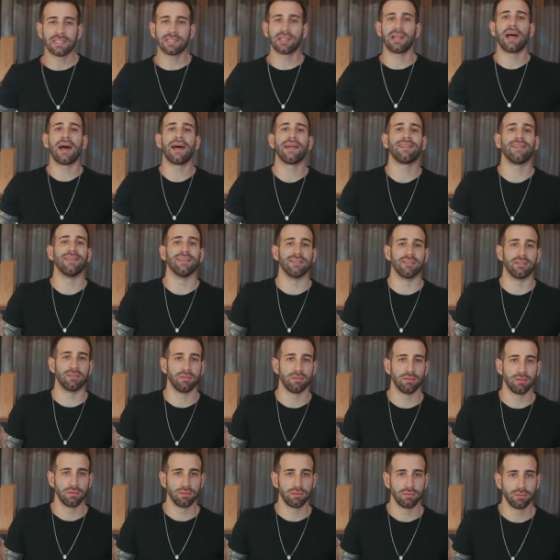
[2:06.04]
latas.
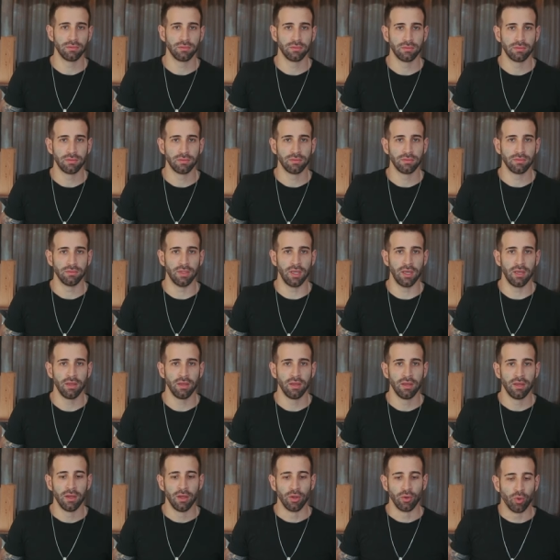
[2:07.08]
Né?
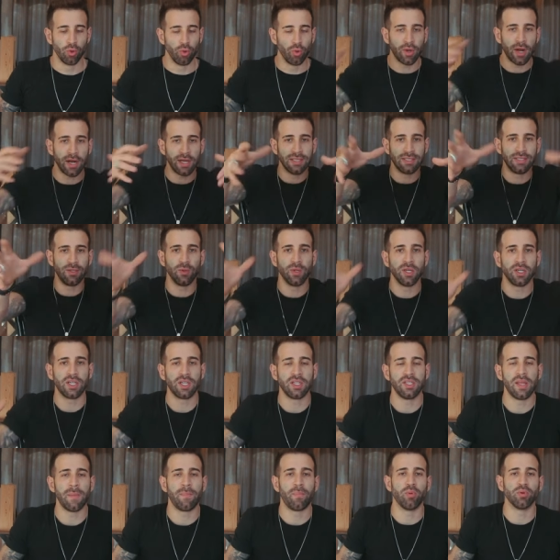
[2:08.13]
No lugarzinho onde a gente
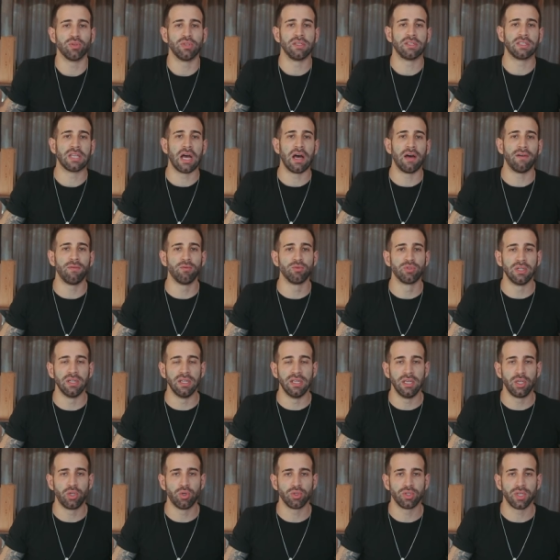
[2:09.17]
depositava os
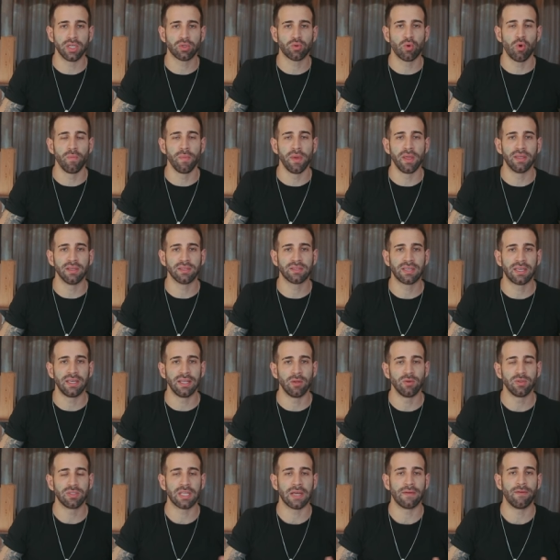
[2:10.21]
lixos e as comidas que não
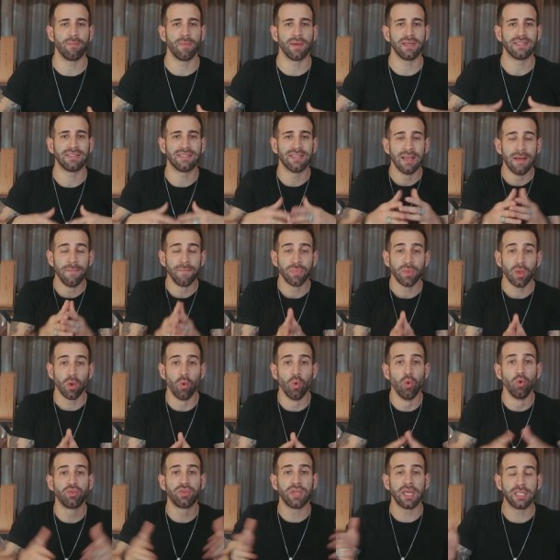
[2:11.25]
estavam mais
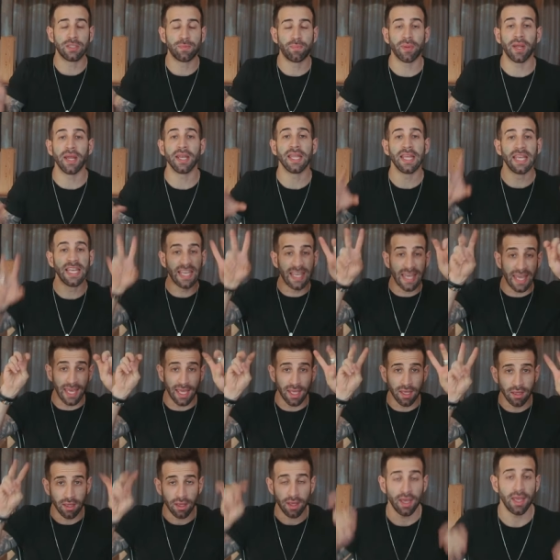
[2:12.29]
úteis para
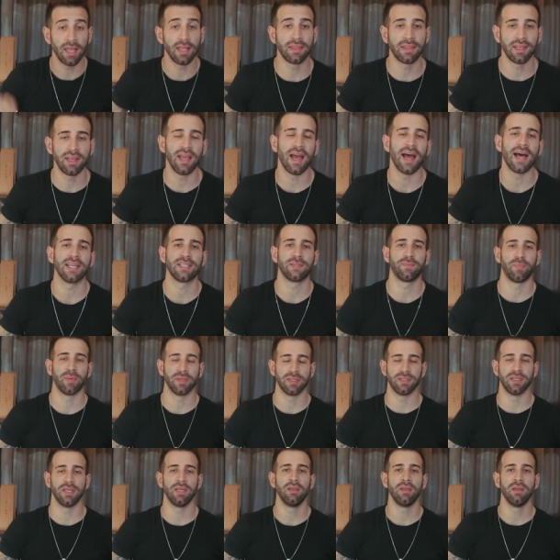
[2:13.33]
ninguém, entre aspas,
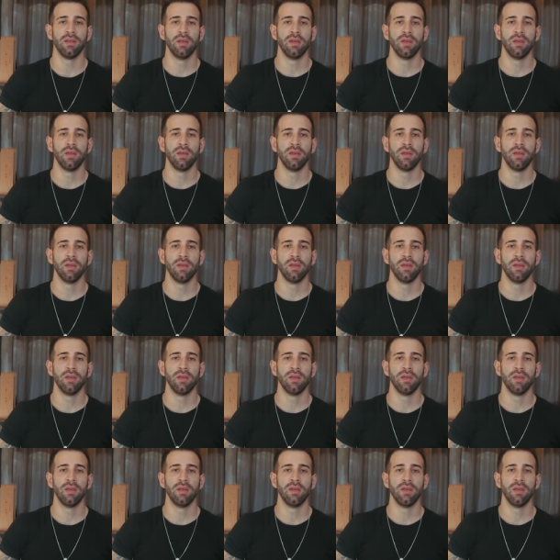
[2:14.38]
né?